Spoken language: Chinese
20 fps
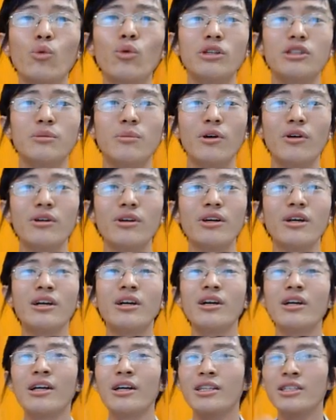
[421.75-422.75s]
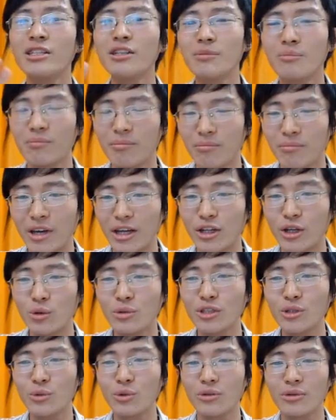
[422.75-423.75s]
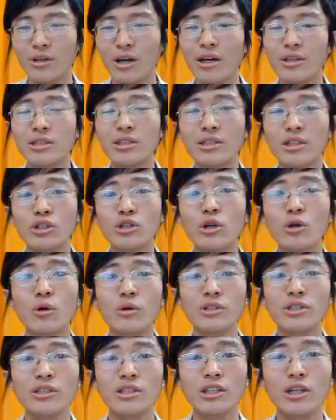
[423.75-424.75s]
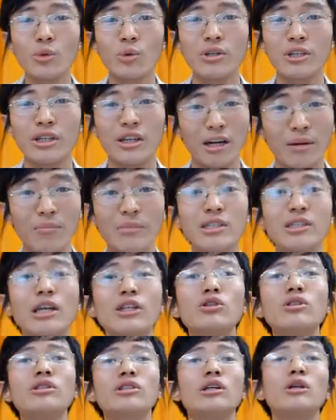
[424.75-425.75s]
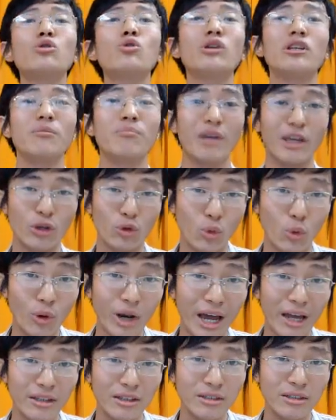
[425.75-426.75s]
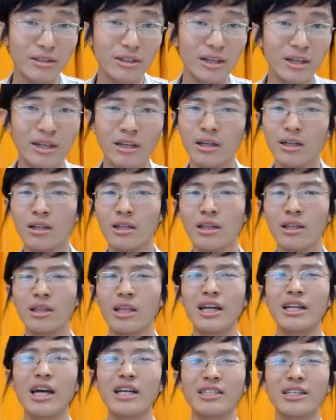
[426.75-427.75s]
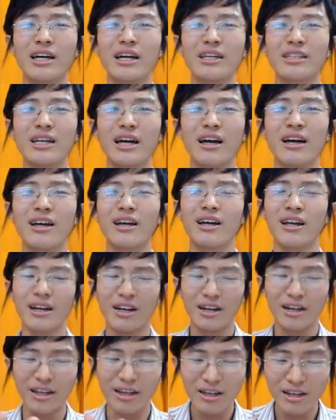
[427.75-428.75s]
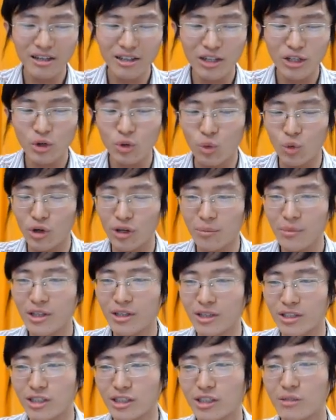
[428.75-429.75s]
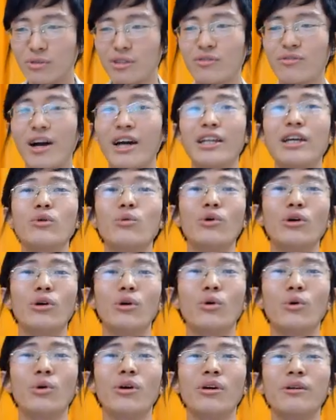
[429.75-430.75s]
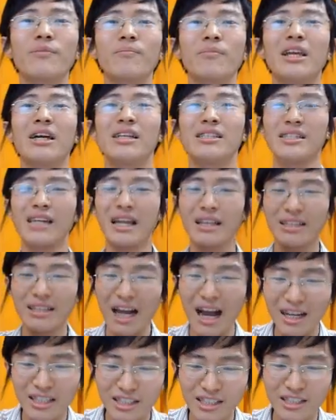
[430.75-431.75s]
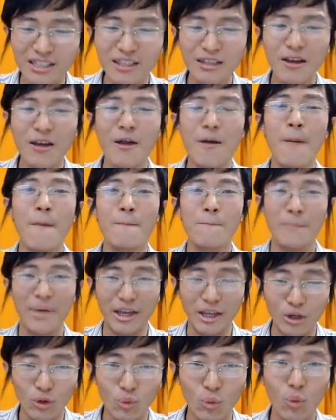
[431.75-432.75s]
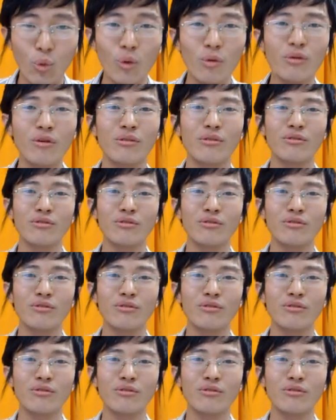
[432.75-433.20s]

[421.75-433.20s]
为什么？这个美牛这个呃这个瘦肉精这个问题，很明显就针对着美国来的。大家想一下，联合国里面的食品法典委员会，在当今美国。